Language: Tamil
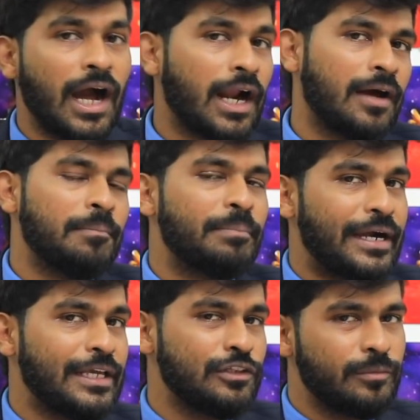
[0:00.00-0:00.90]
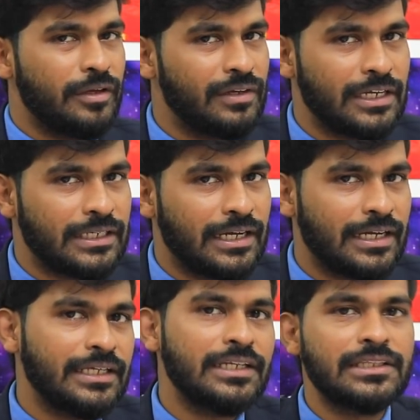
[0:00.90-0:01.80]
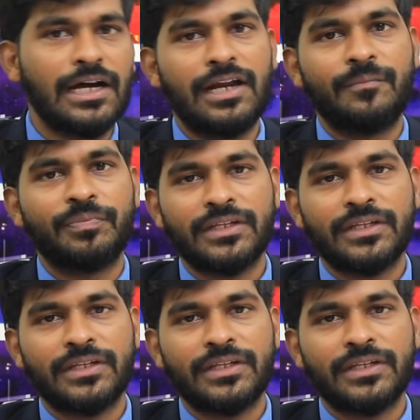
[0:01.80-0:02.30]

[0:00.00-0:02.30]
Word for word: ஆனால் பழைய துபை விக்கெட்டாக இருந்தால்